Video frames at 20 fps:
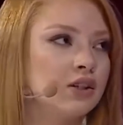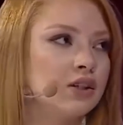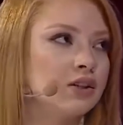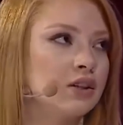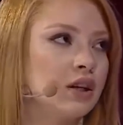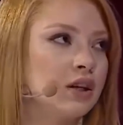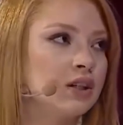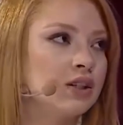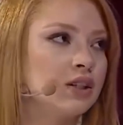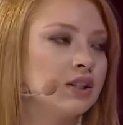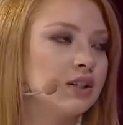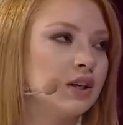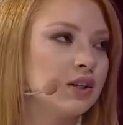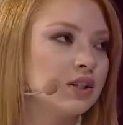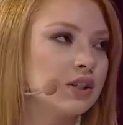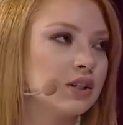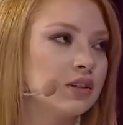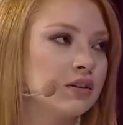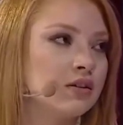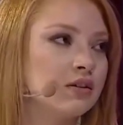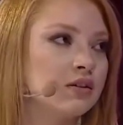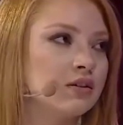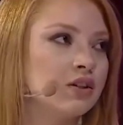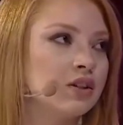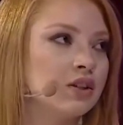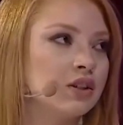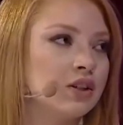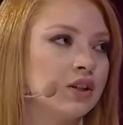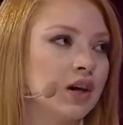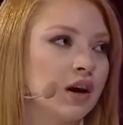mesela içinden Ece Seçkin
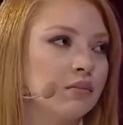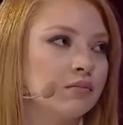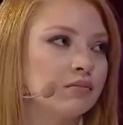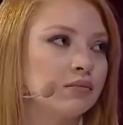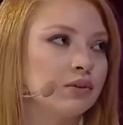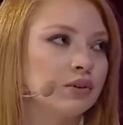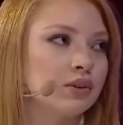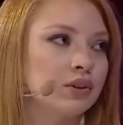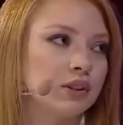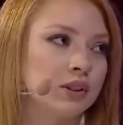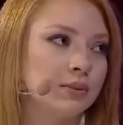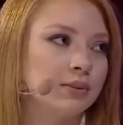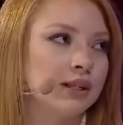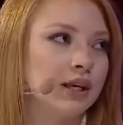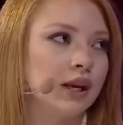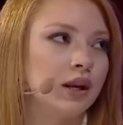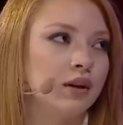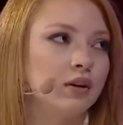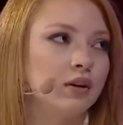çıkacak Doğru, gibi